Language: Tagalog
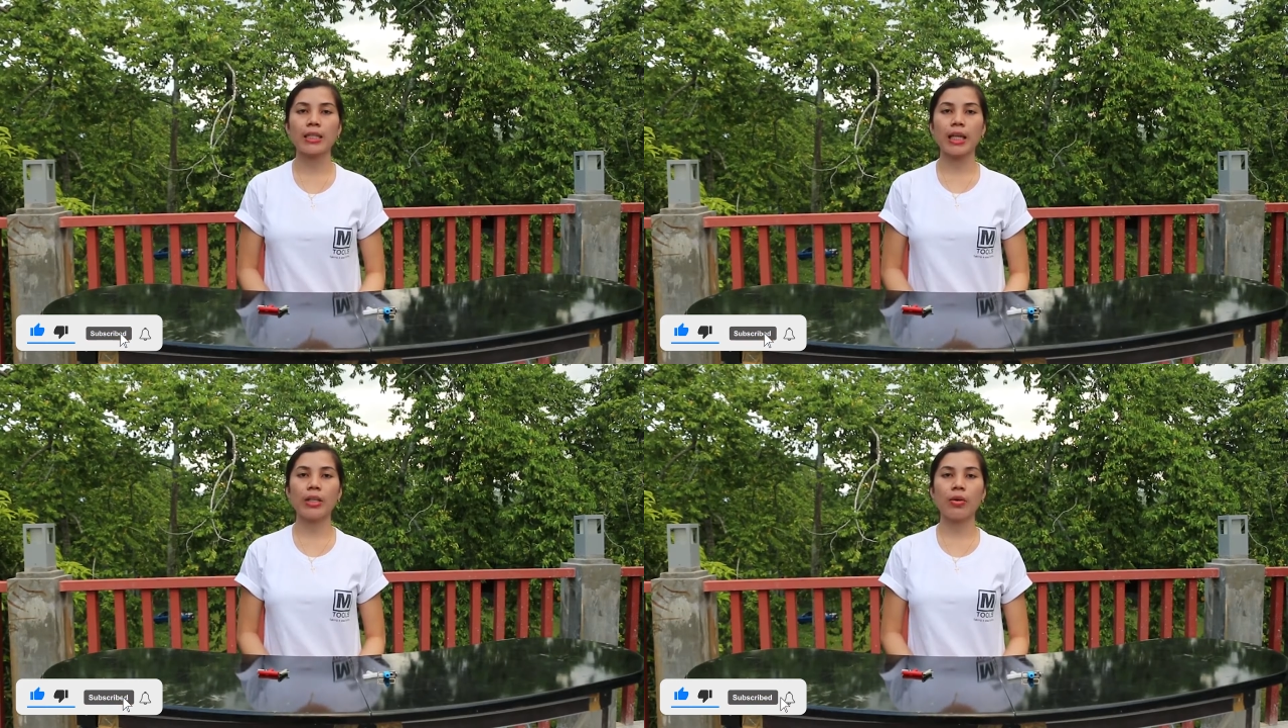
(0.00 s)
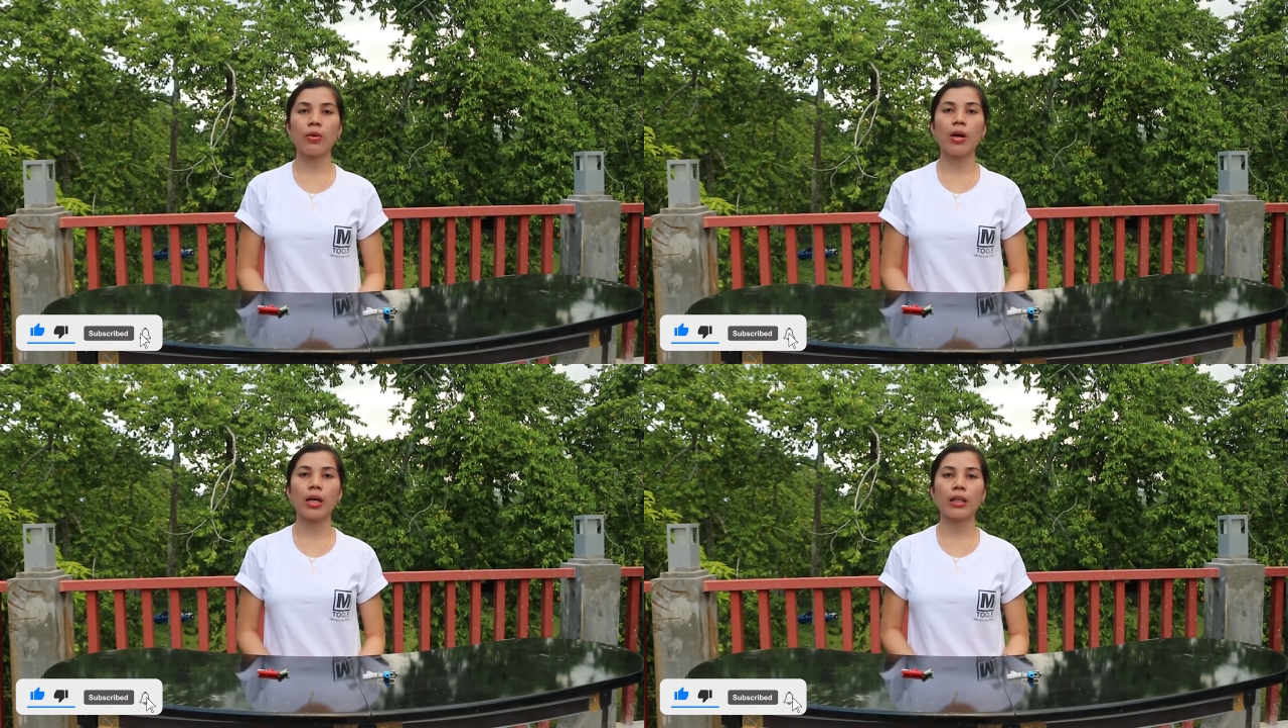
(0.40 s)
sa
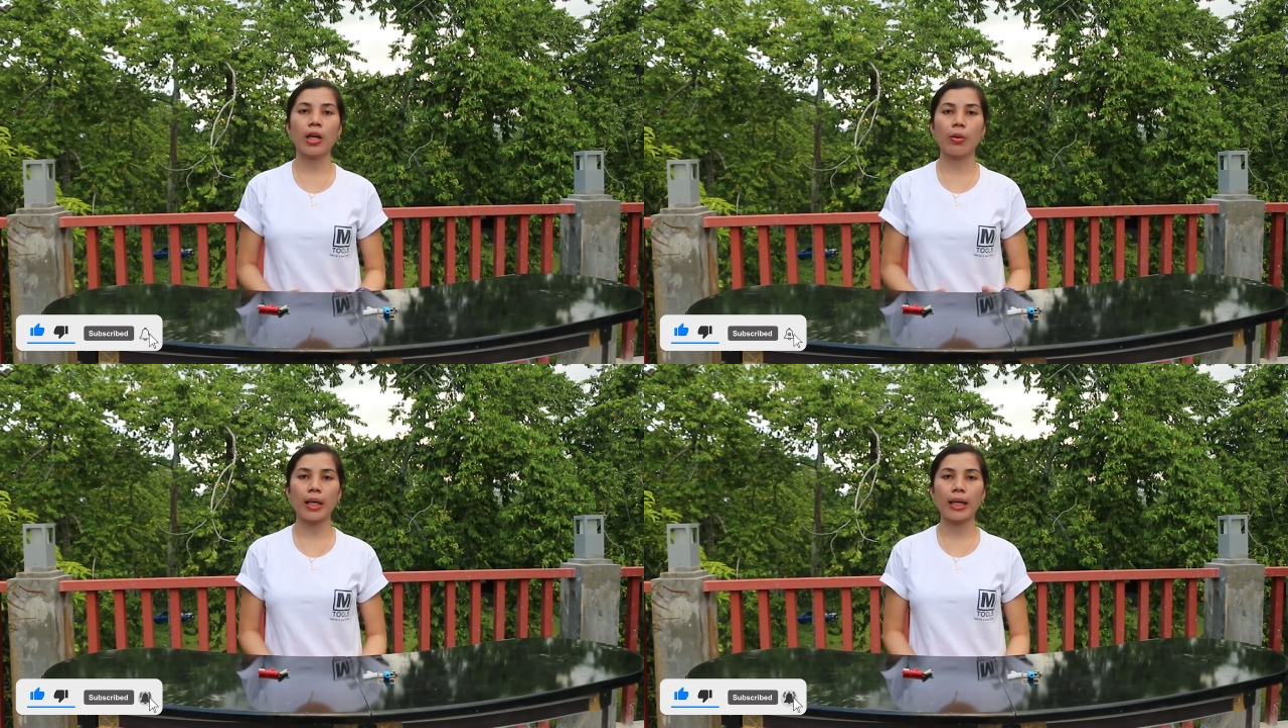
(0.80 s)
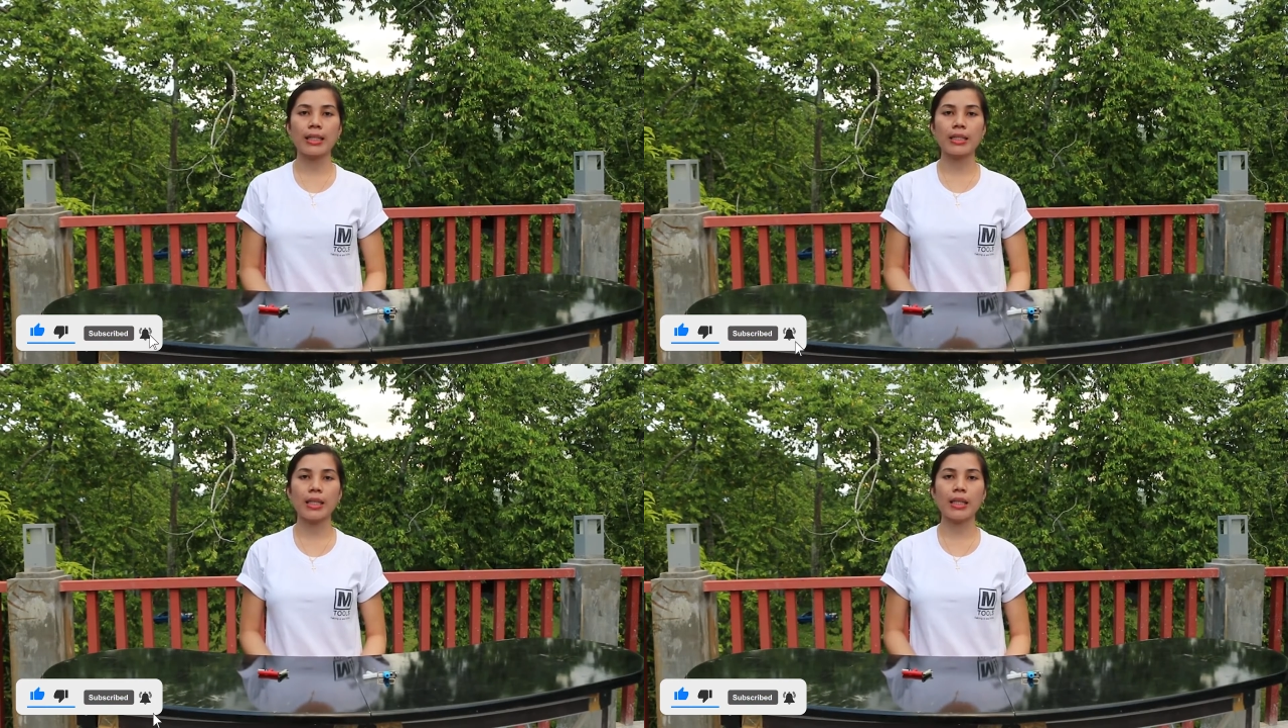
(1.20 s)
inyo ang dalawang
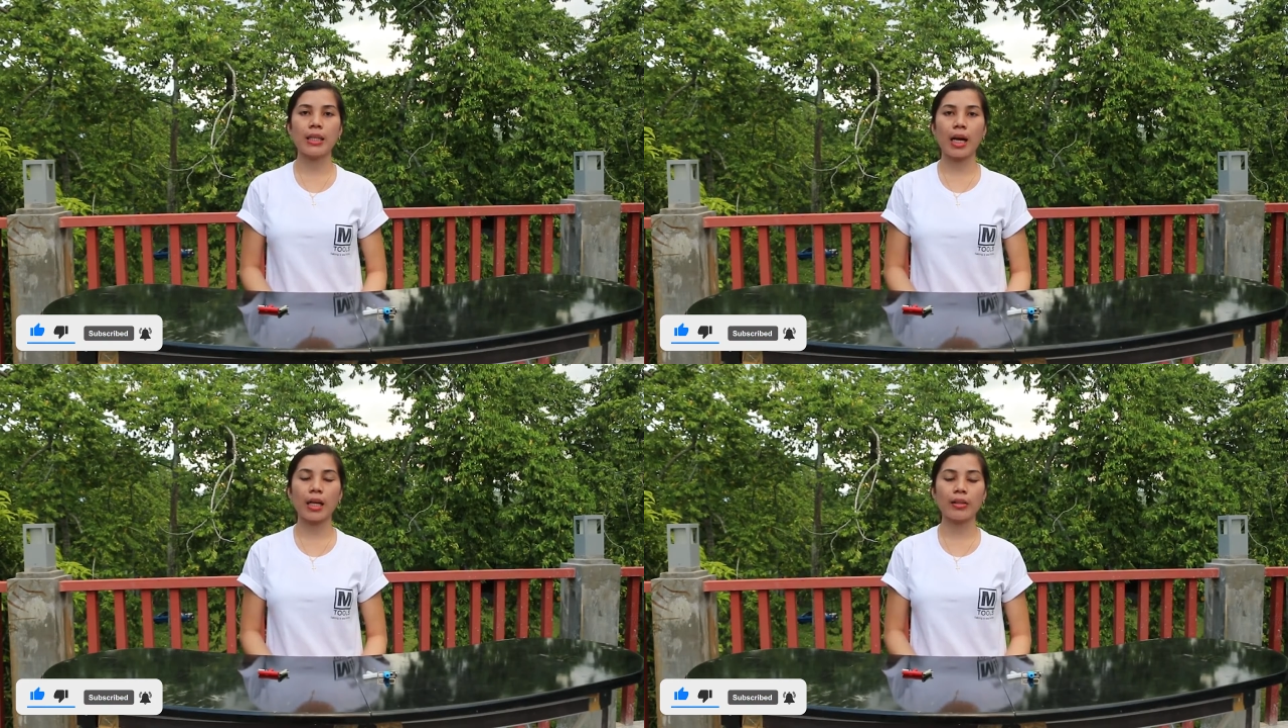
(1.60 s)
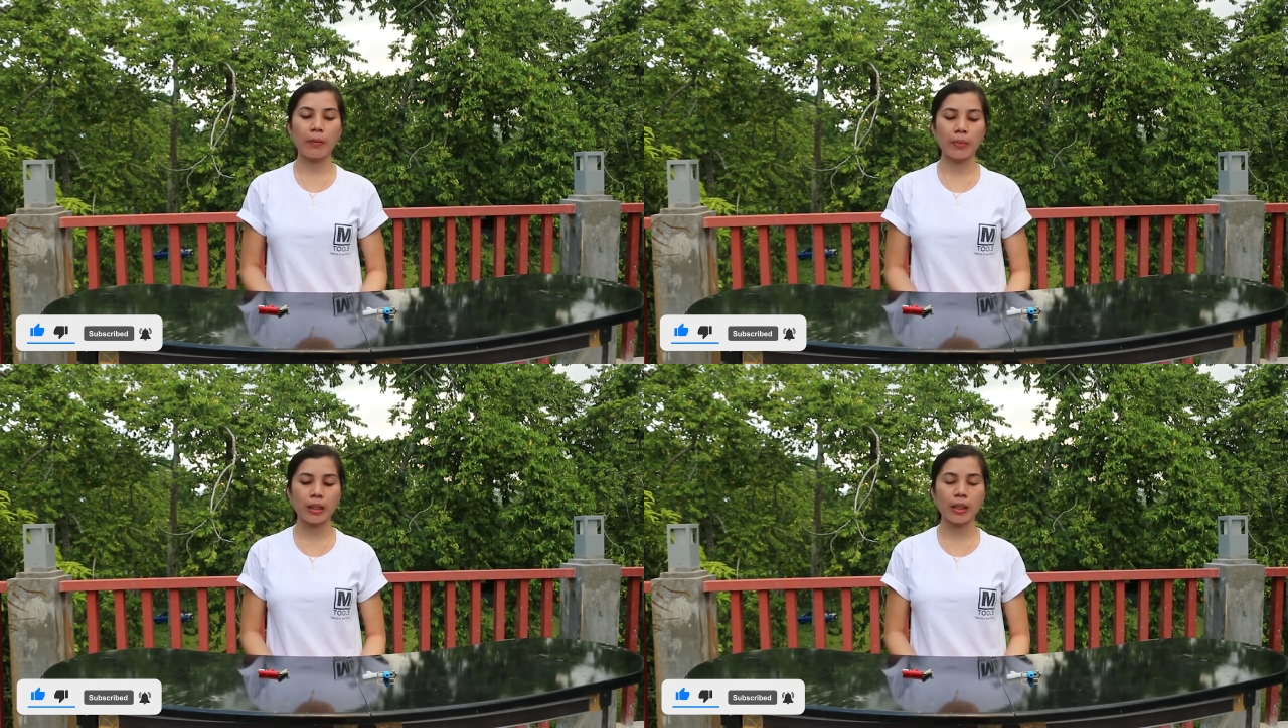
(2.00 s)
klase ng
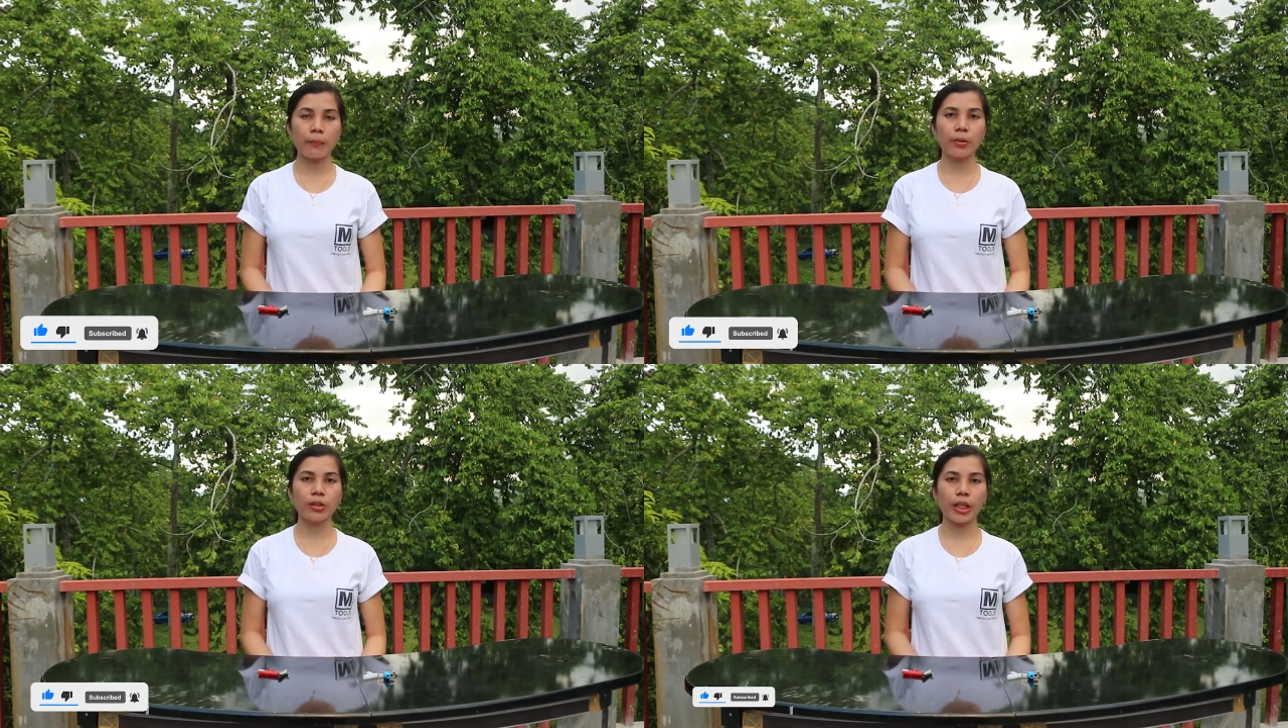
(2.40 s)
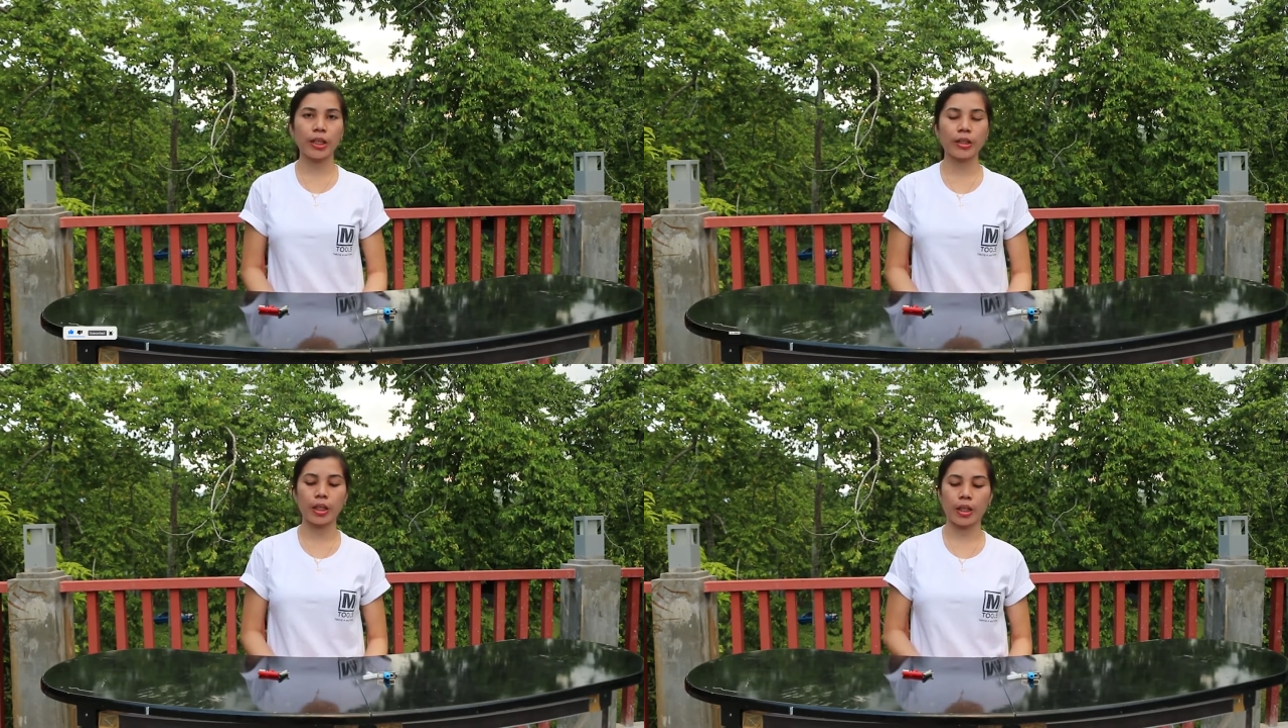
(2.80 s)
Rabbit Nipple
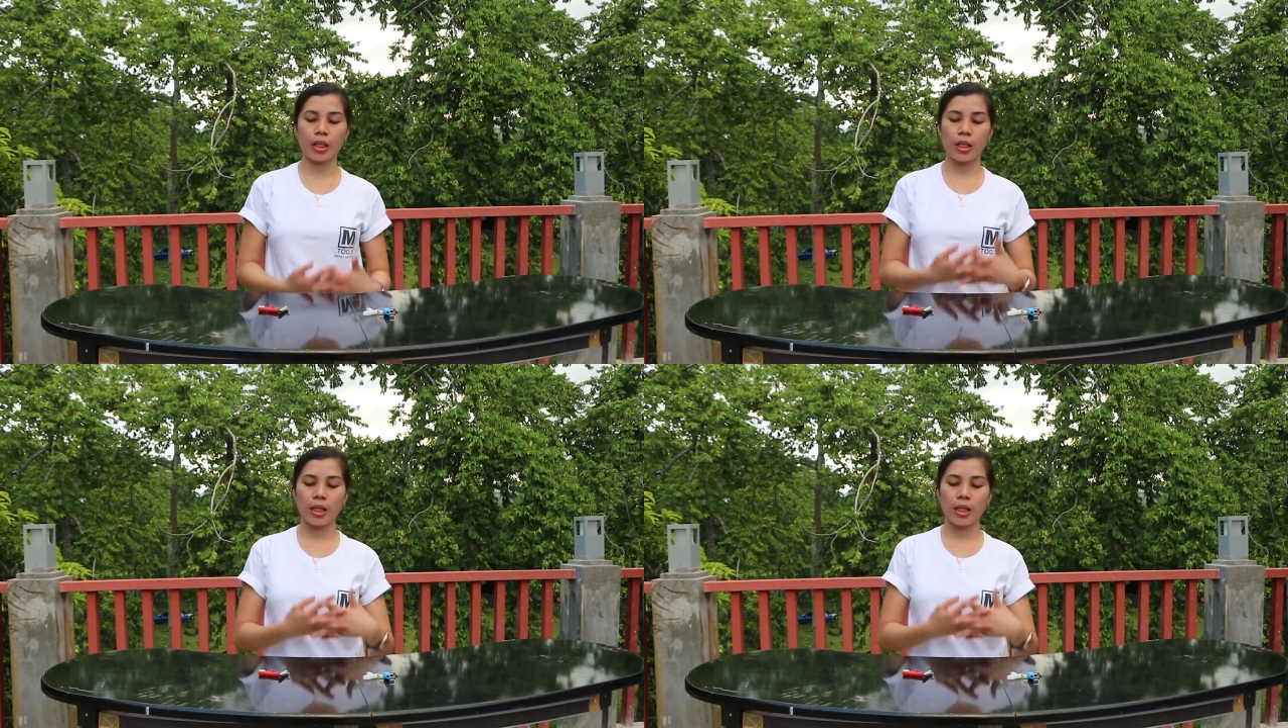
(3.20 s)
Drinker.